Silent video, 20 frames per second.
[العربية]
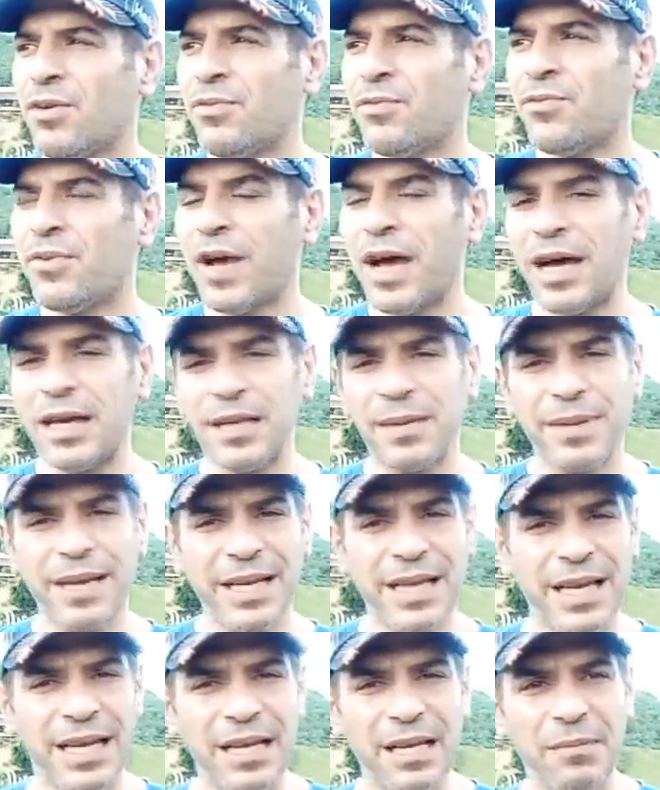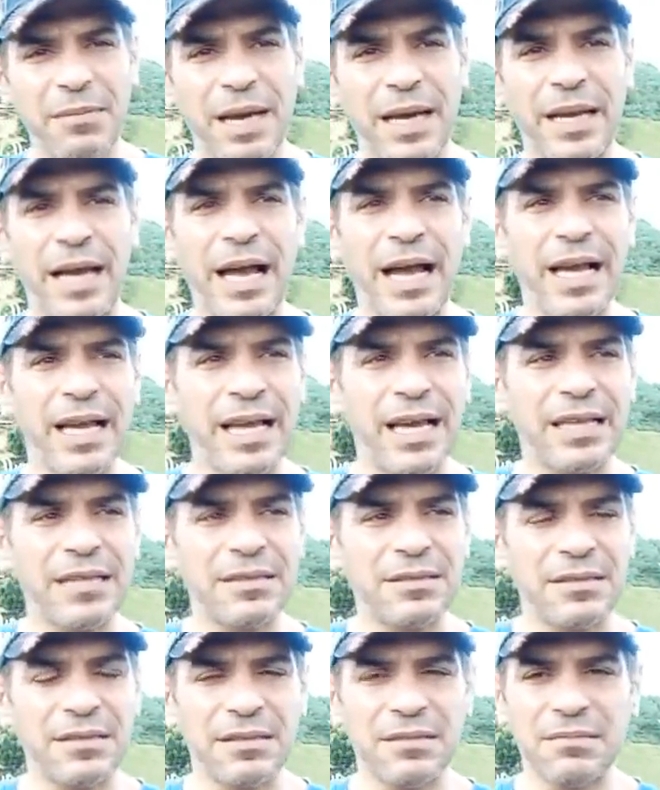فأنا بتكلم على حاجات
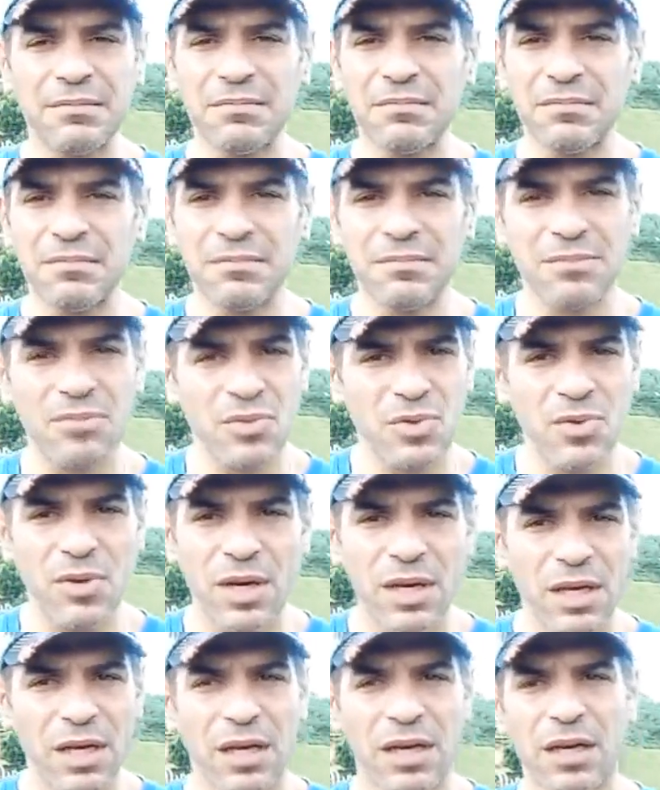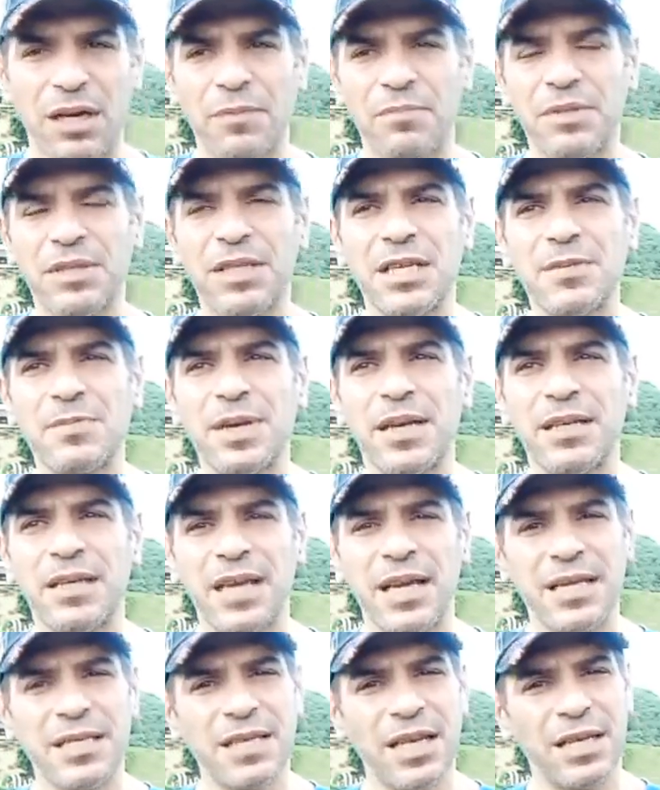صغيره بالنسبه
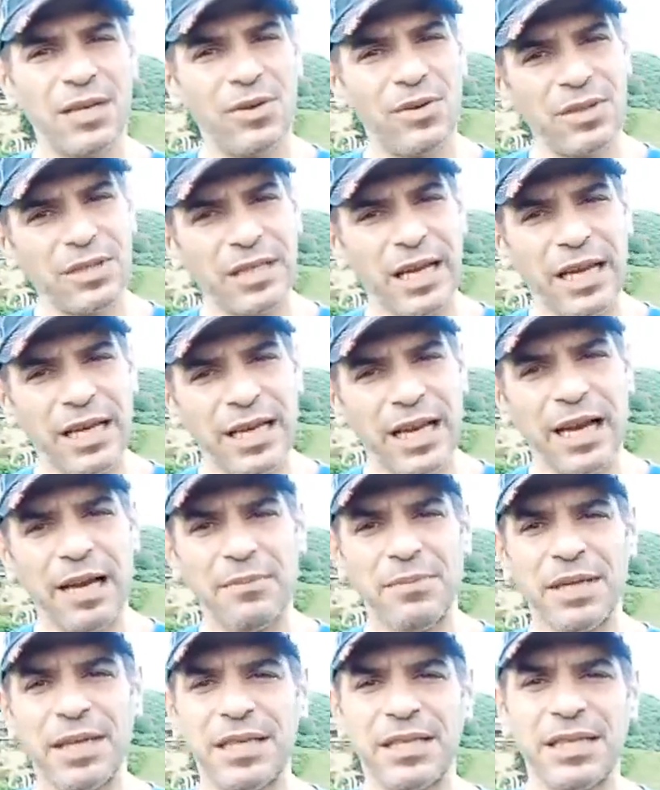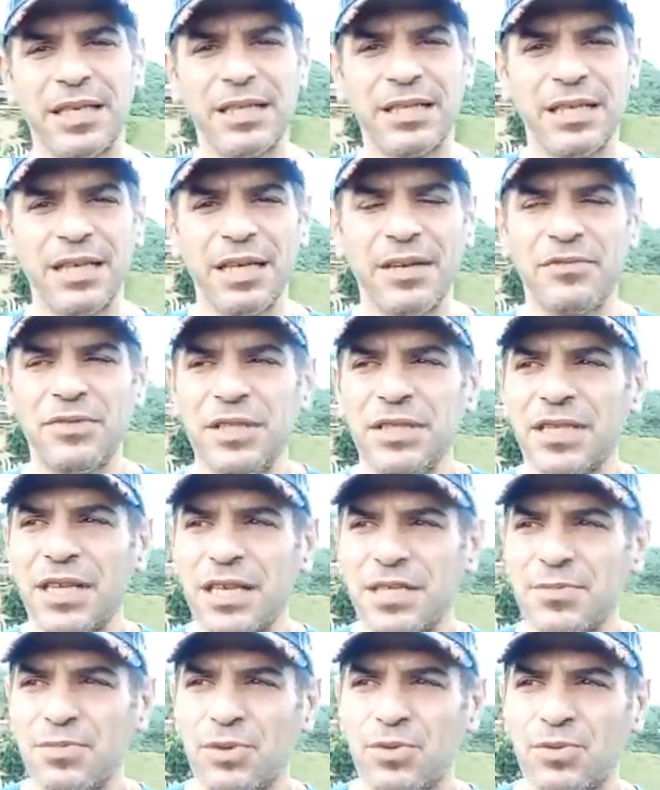للناس انا قلت عليها قبل كده ان هي في
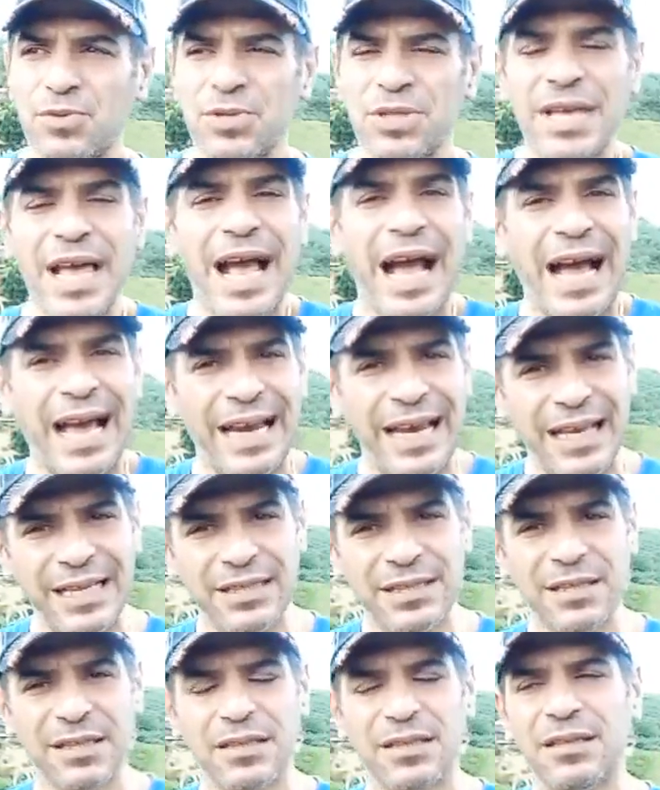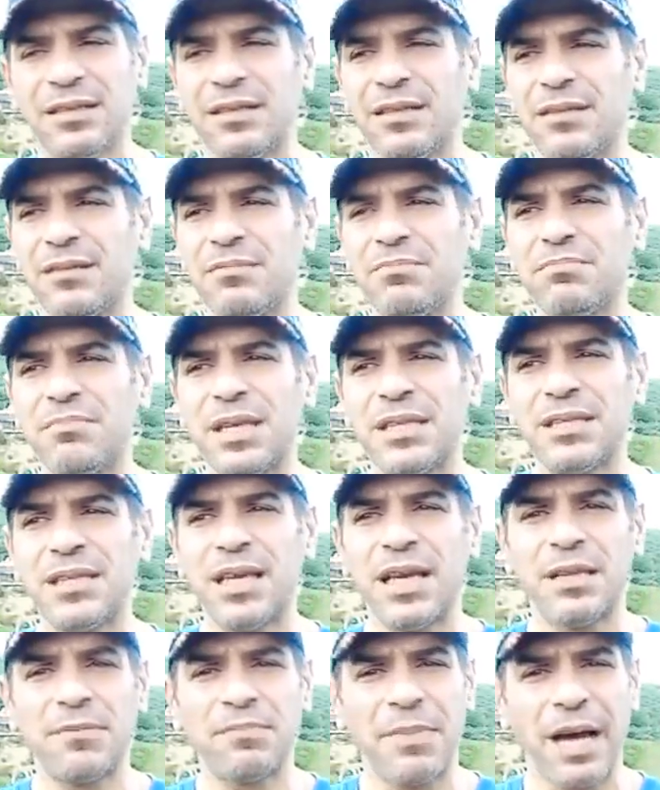ناس بتكون زي حالاتي
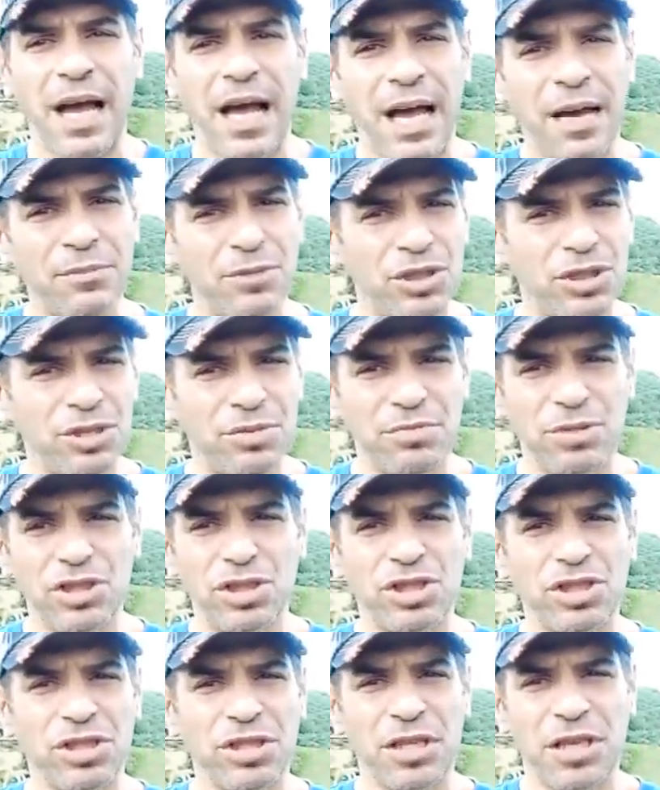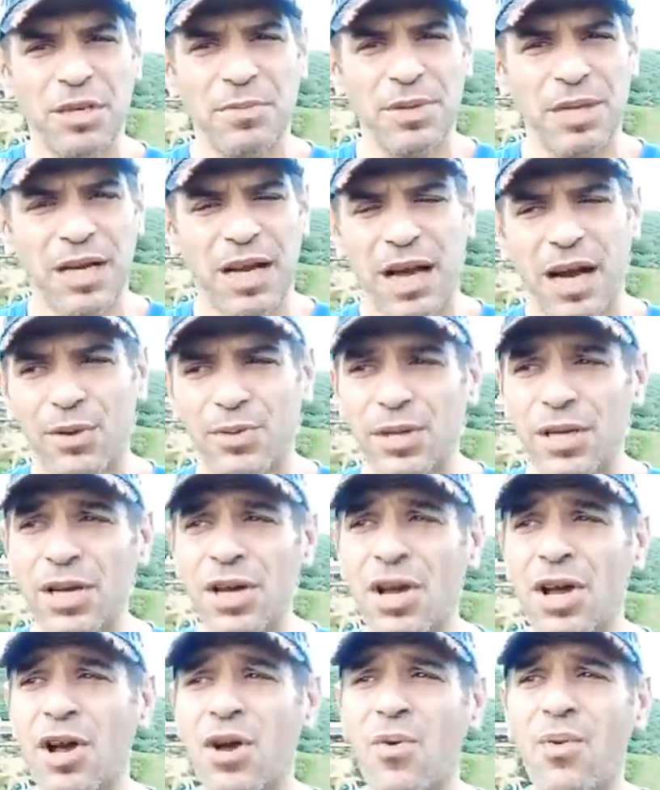ماديه معاها مش مش كبيره قوي
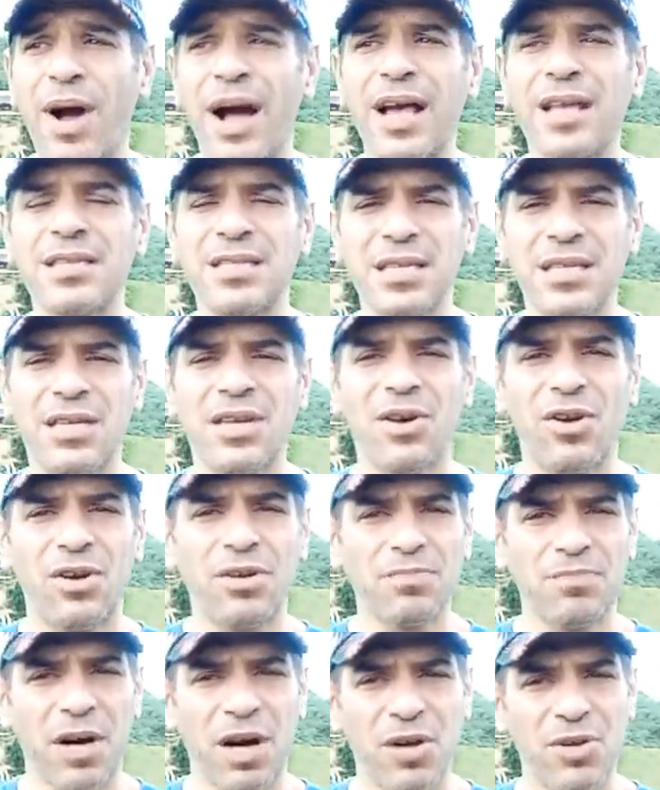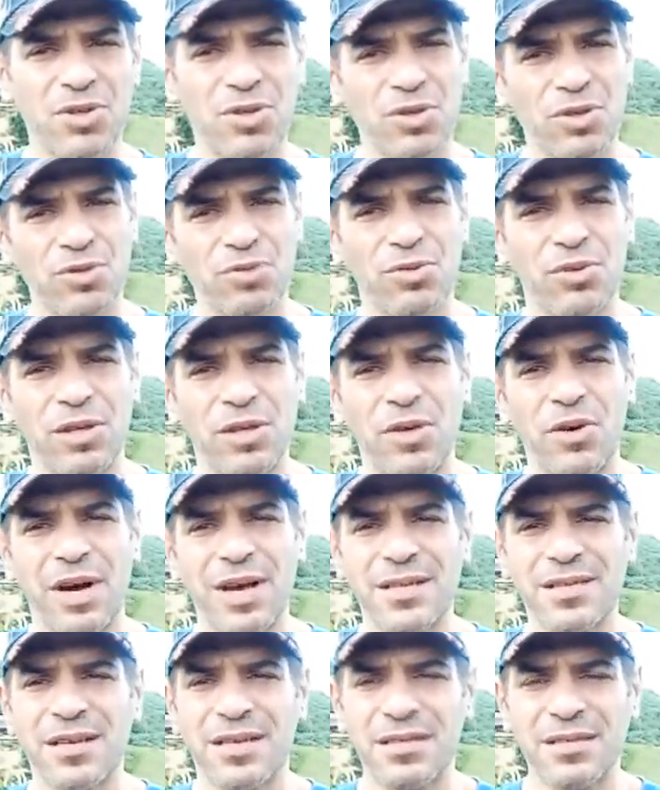وعايز يجي يقعد مع اسرته هنا
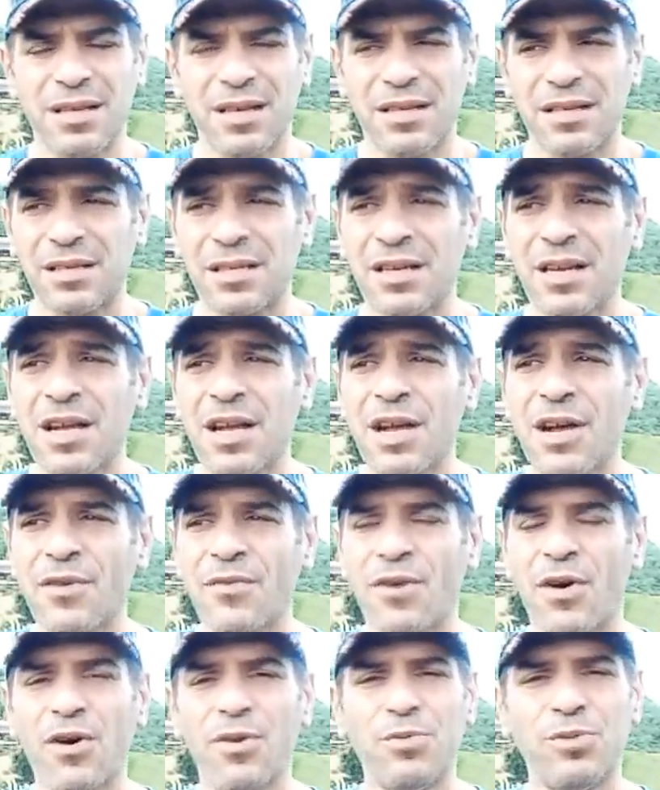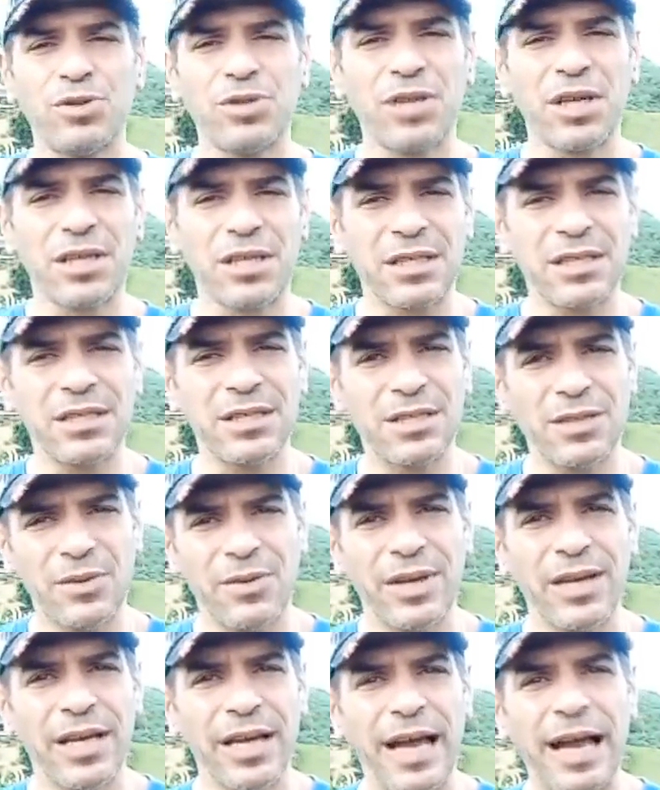وعايز يستقر فهو مضطر ان
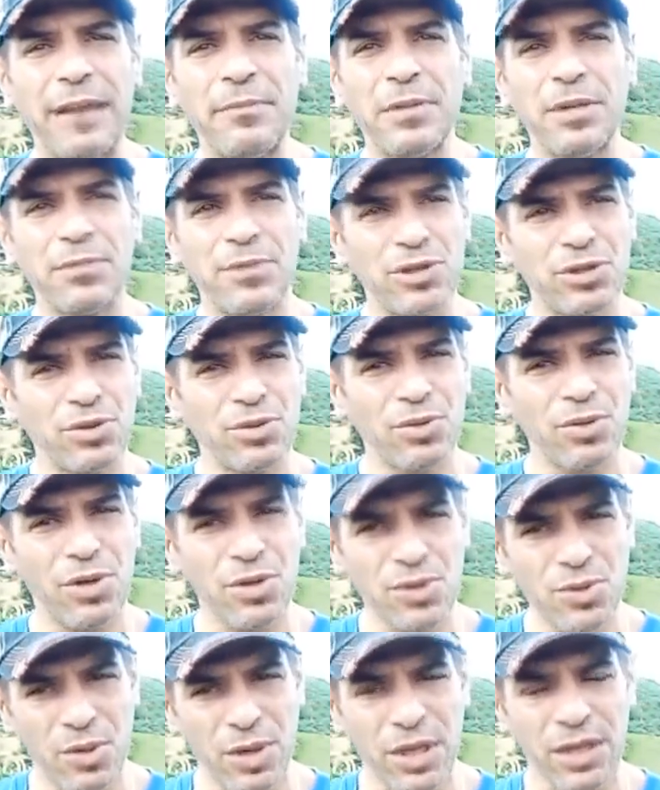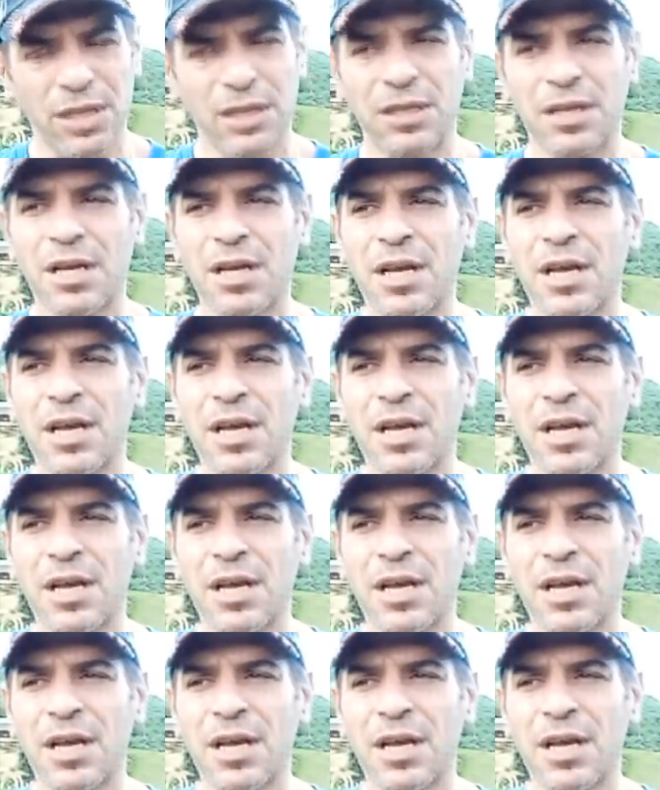هو يعمل مشروع صغير